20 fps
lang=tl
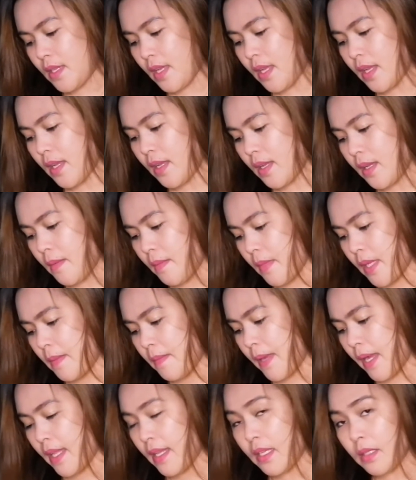sa may
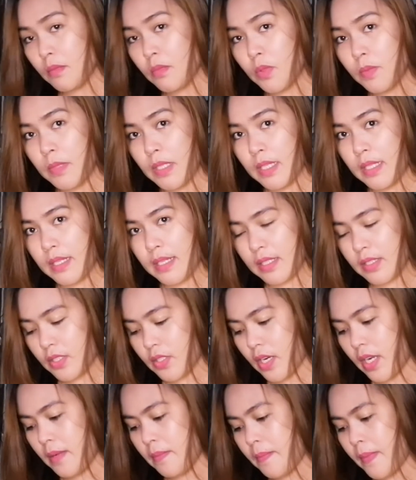balak bumili ng
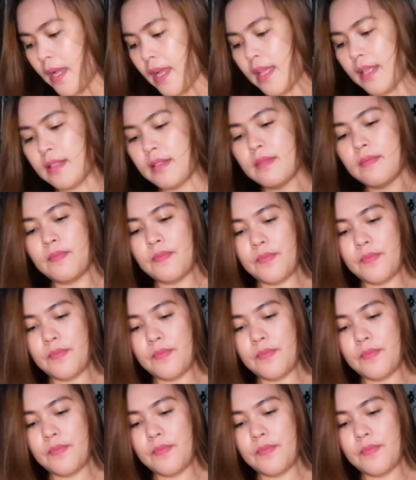tripod,